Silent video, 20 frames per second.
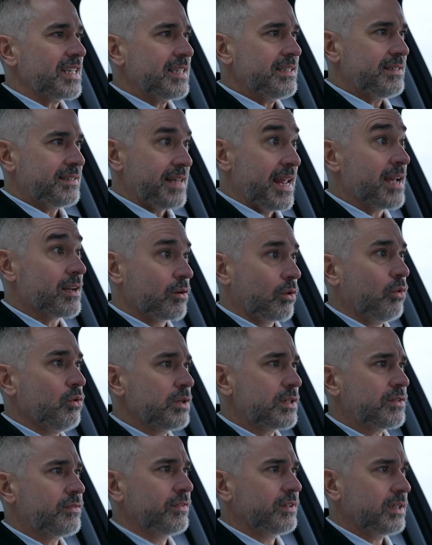sehr
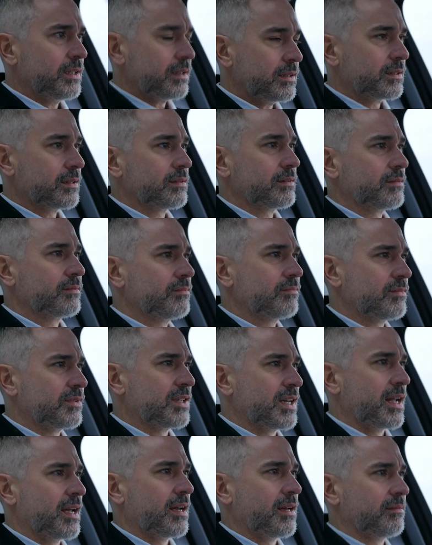groß wirkt,
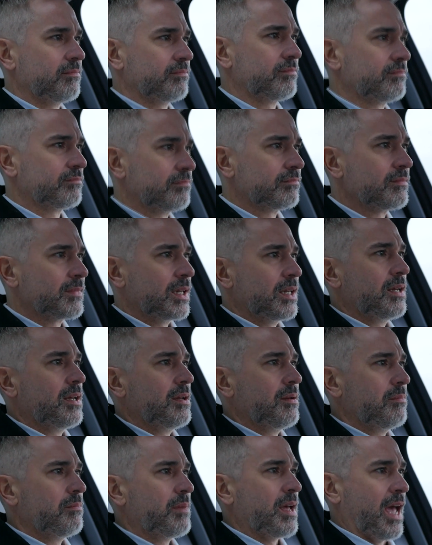sehr
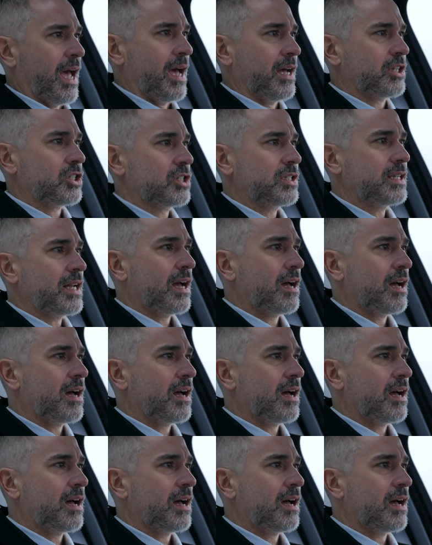beherrschend,